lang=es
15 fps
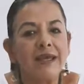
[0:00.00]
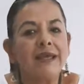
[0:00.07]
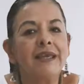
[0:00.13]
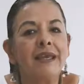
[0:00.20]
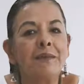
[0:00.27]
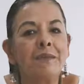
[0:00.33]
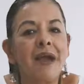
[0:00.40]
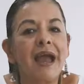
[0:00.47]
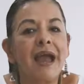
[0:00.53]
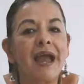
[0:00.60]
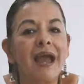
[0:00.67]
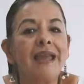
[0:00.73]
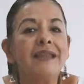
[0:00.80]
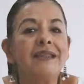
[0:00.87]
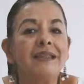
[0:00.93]
el que
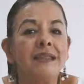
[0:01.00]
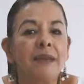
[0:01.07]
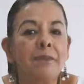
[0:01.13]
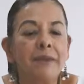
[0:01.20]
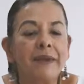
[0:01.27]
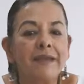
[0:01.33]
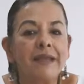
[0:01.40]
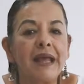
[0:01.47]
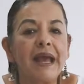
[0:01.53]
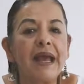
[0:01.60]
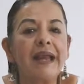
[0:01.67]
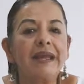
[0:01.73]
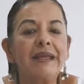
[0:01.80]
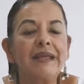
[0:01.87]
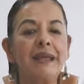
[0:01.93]
va a
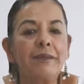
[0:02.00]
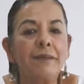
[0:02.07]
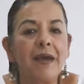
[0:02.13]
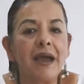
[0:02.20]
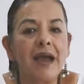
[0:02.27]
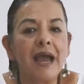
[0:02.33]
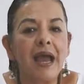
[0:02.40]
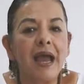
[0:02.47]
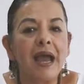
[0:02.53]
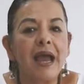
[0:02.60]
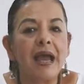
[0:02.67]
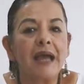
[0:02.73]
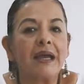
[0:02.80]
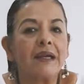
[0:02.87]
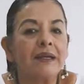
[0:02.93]
interpretar, el que va
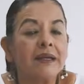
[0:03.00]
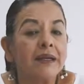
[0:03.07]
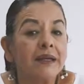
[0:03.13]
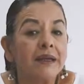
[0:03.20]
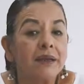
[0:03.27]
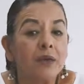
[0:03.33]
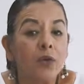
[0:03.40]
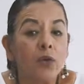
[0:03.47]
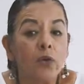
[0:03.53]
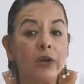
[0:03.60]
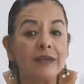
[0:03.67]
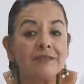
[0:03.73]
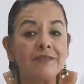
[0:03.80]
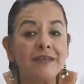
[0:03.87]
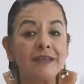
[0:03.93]
a, ahora